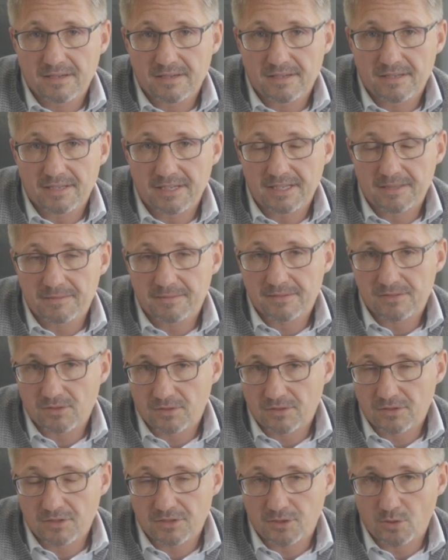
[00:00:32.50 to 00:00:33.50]
nicht
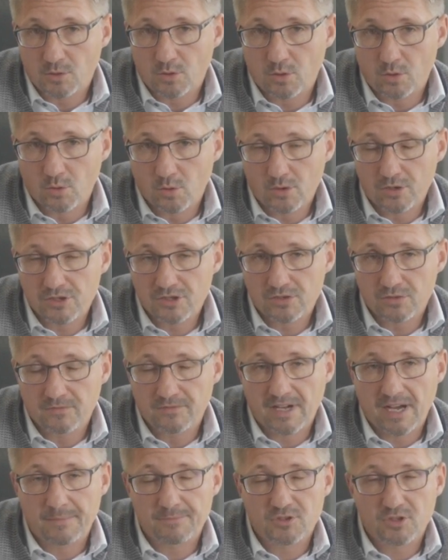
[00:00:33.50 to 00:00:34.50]
sonderlich ökologisch
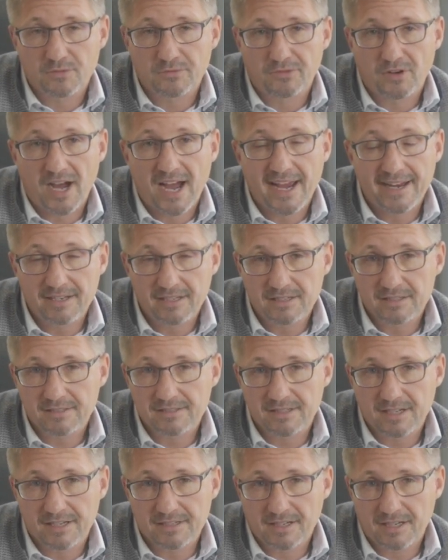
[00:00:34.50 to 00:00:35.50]
und wir haben schon vor einiger
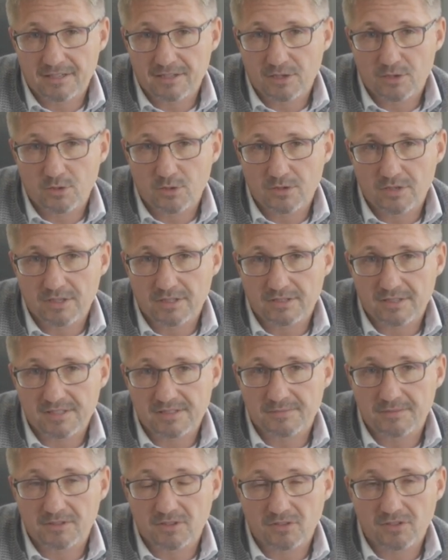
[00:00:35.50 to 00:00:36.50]
Zeit angekündigt,
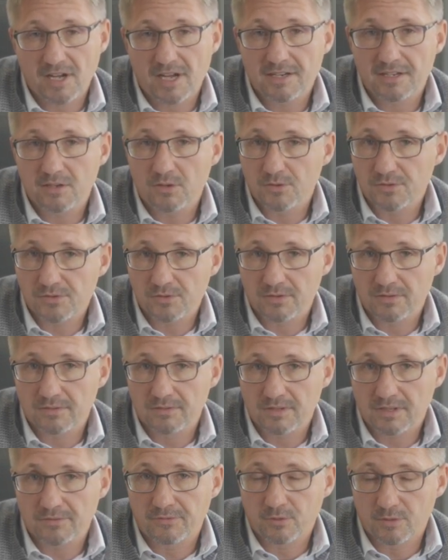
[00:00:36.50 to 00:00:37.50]
dass wir dort eine Lösung
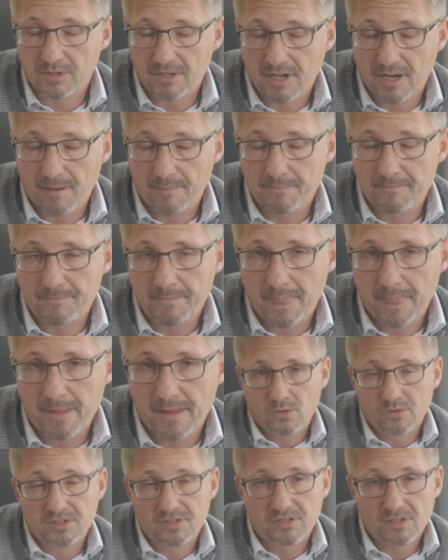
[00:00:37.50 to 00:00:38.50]
gefunden haben.
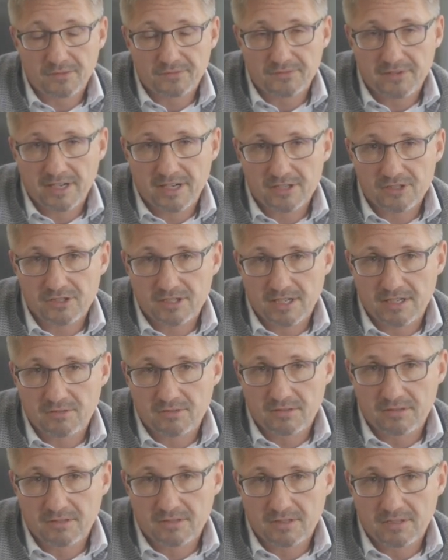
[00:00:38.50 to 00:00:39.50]
Unser
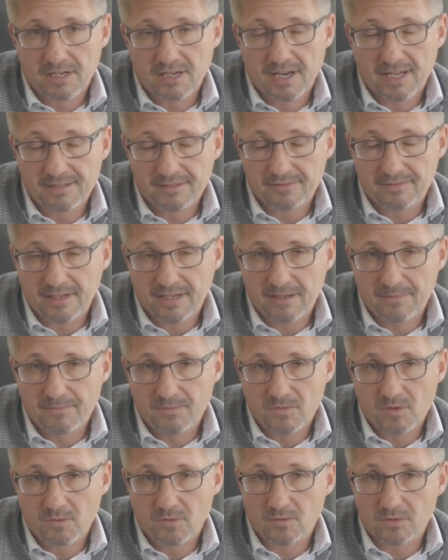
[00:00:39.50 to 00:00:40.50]
Softwarehersteller Landwehr
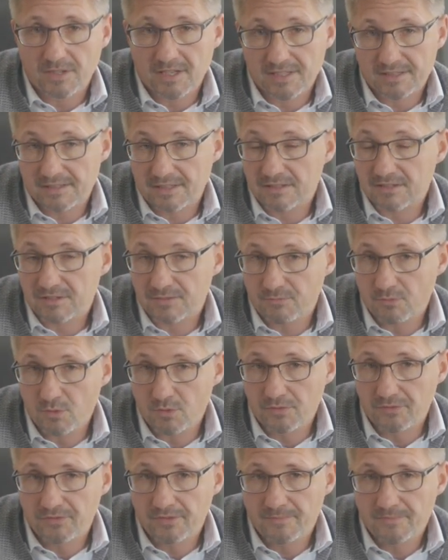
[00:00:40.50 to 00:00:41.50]
oder jetzt dann
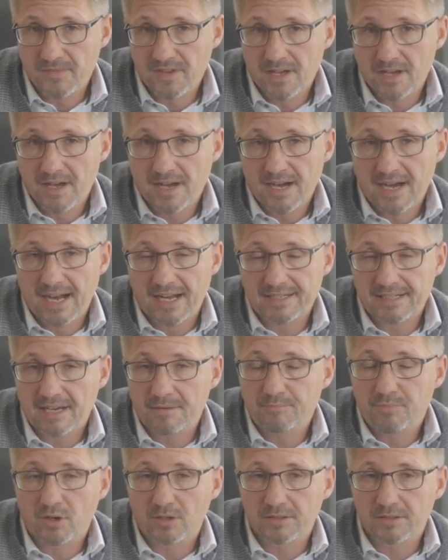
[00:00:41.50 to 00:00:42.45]
Swoof hat ein